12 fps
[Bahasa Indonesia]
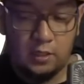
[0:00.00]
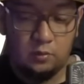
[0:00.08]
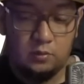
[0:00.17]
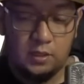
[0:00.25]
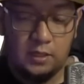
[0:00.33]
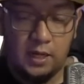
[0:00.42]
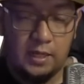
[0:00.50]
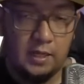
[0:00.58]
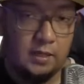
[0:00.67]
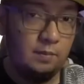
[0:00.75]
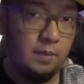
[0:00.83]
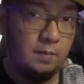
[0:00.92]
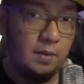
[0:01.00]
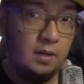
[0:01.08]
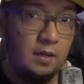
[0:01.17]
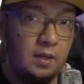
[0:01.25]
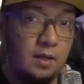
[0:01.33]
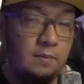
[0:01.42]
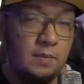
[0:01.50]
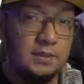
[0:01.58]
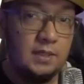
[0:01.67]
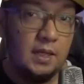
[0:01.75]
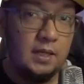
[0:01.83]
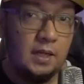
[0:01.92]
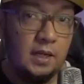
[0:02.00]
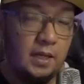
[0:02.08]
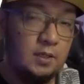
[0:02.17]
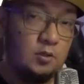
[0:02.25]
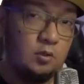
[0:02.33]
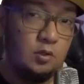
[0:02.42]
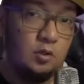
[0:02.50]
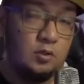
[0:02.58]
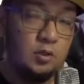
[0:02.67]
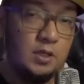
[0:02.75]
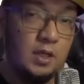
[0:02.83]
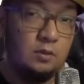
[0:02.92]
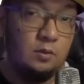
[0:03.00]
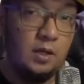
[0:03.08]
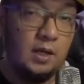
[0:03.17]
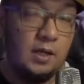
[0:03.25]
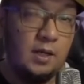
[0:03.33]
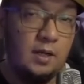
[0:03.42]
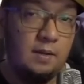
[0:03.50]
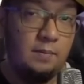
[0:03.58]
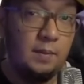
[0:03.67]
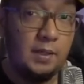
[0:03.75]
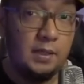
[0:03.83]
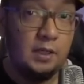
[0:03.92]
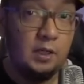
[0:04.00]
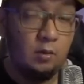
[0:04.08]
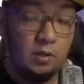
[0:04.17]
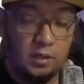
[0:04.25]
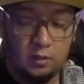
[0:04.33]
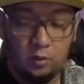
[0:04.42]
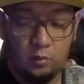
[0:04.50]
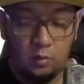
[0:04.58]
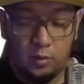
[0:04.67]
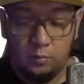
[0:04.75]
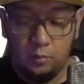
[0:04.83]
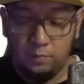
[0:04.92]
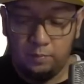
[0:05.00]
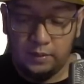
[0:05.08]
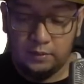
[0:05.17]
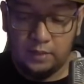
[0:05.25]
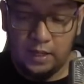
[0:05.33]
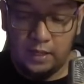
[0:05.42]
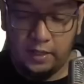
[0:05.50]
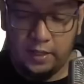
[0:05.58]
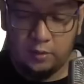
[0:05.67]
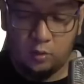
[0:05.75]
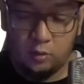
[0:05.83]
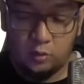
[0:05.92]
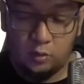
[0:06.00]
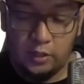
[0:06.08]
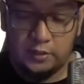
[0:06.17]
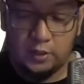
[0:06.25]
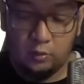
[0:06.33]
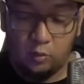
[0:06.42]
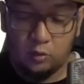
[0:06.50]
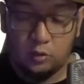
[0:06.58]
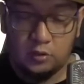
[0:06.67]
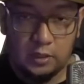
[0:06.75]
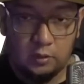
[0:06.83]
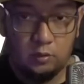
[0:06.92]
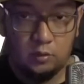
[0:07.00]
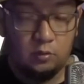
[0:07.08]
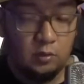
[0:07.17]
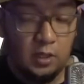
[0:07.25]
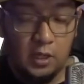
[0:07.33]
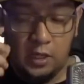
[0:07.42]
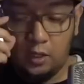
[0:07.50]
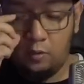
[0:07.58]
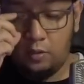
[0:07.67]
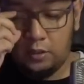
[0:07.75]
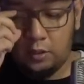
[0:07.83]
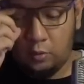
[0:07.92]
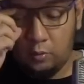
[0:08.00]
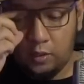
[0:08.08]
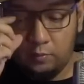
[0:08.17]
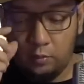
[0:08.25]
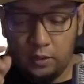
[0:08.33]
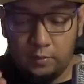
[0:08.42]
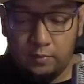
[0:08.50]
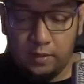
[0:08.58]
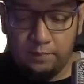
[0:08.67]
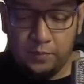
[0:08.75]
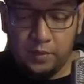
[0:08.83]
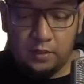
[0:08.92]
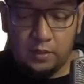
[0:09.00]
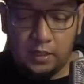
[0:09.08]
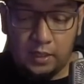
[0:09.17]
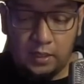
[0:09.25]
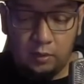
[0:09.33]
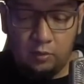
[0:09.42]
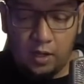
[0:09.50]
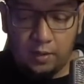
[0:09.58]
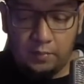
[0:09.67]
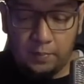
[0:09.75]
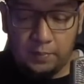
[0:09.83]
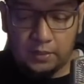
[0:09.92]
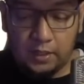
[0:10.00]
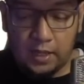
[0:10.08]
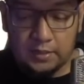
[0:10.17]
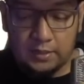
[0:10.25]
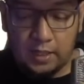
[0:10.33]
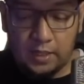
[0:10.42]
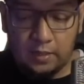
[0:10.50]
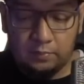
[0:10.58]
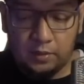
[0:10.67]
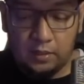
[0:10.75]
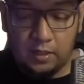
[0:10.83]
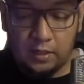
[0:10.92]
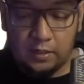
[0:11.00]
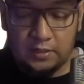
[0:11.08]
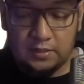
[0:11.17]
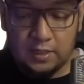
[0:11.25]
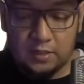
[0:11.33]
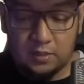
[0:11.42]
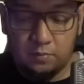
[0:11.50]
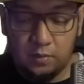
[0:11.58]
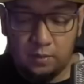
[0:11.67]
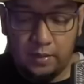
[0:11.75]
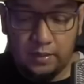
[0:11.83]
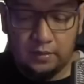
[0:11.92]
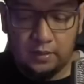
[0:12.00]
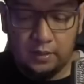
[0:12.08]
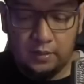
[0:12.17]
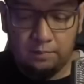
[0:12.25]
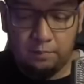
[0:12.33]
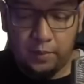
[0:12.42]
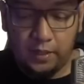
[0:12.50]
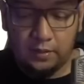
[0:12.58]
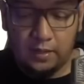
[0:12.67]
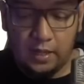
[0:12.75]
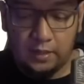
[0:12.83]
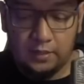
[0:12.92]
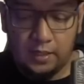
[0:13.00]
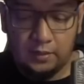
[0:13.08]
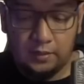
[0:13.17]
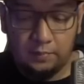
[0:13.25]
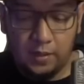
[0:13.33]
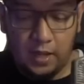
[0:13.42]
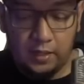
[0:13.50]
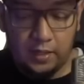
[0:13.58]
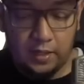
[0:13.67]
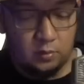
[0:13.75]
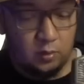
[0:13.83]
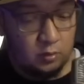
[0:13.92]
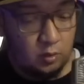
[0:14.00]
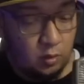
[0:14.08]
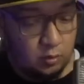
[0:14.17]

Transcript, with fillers: Jadi layarnya memang masih layar AGS 001 karena memang ini dikeluarkan tahun 2004 karena AGS 0 eh 101 itu keluar di tahun 2005 dan kalian juga akan mendapatkan AC adapter dan rechargeable battery pack dengan tipe AGS 003.